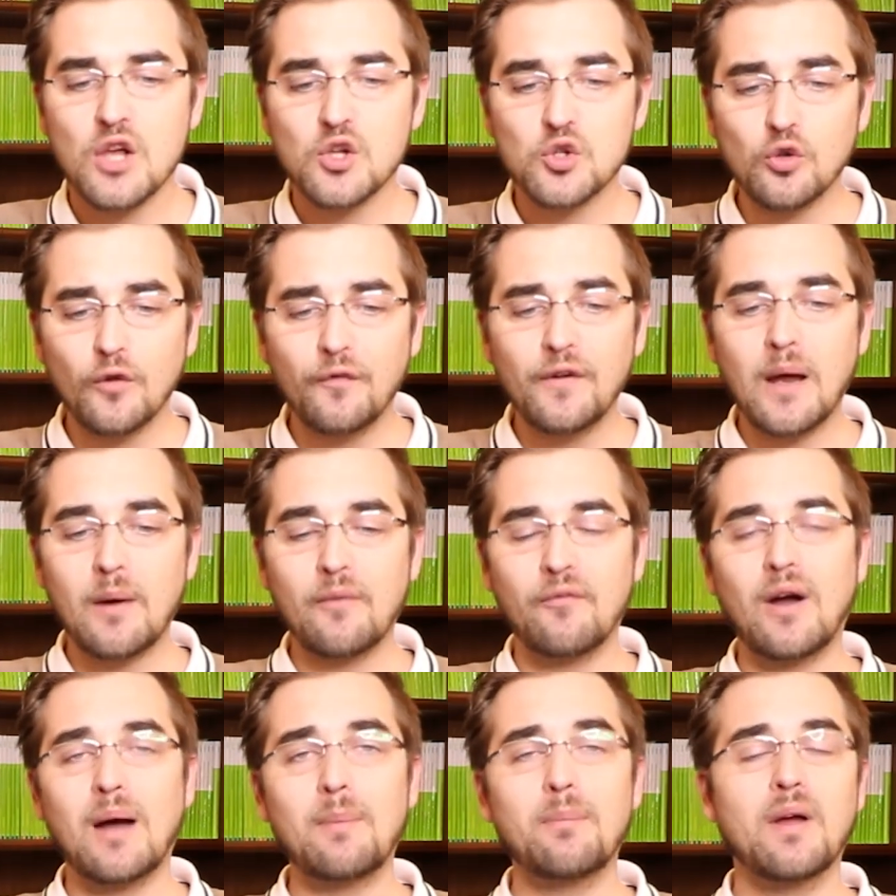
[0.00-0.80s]
So viel
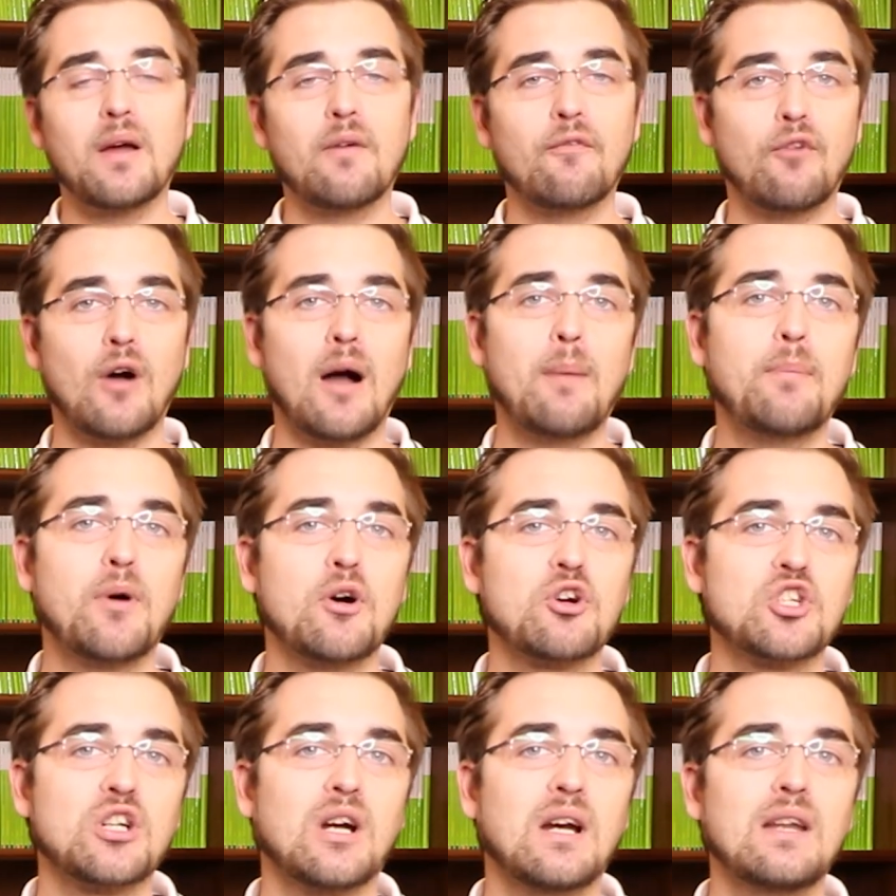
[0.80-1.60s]
auf vorab.
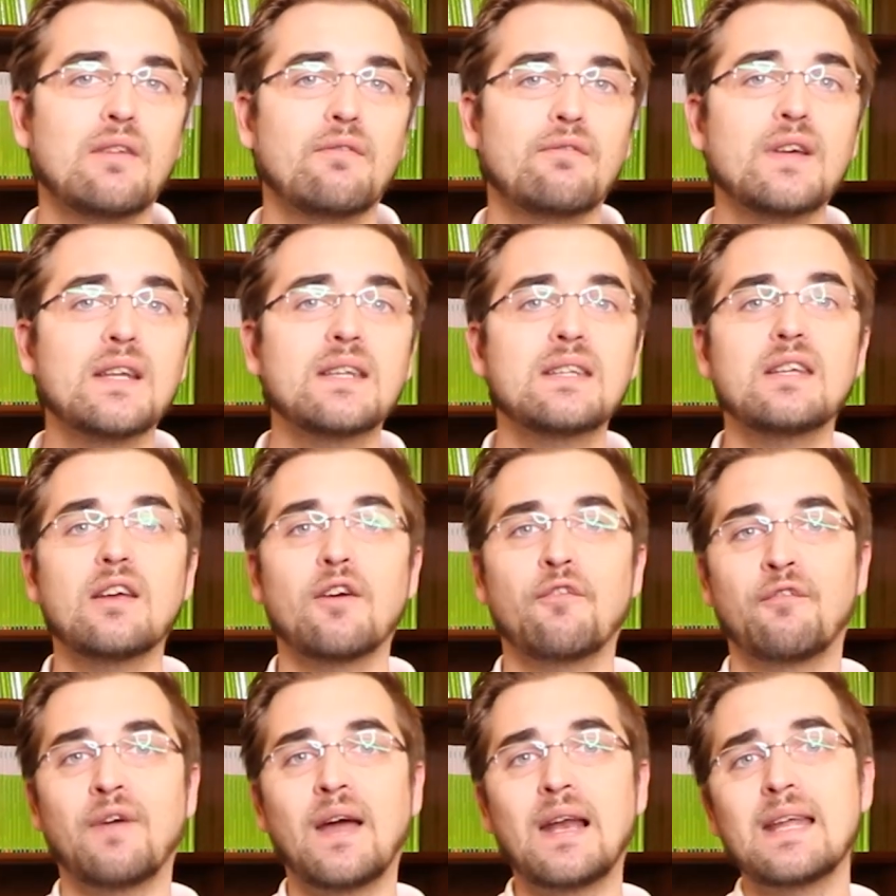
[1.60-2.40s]
Vorabpauschale wird
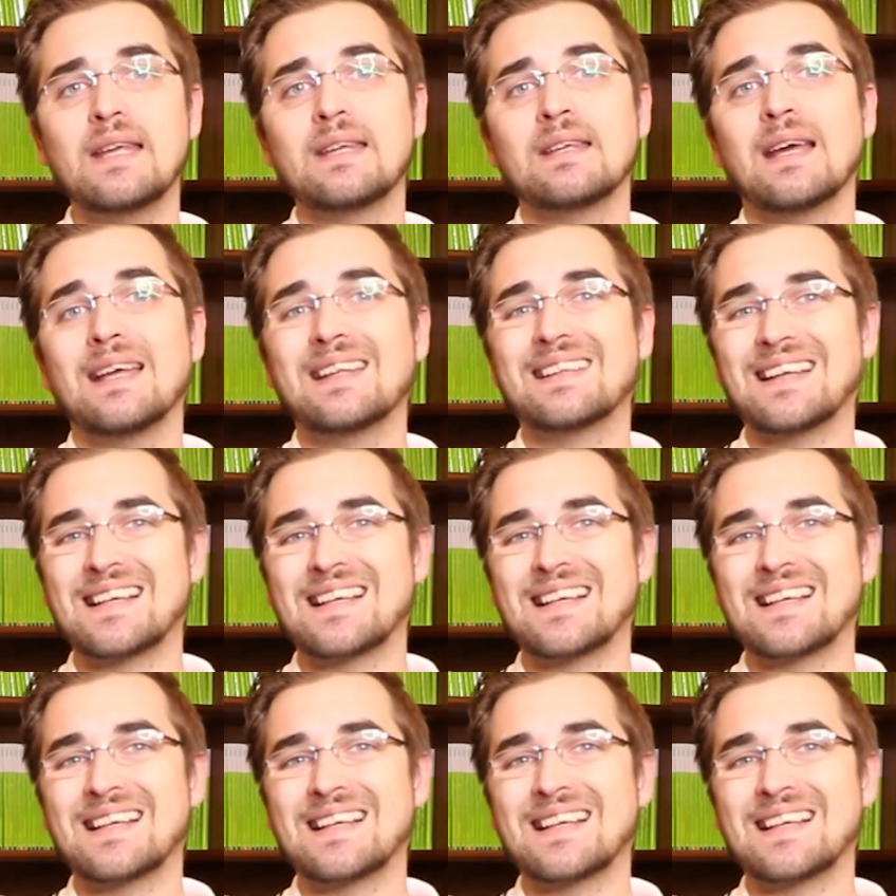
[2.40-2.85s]
hier fällig.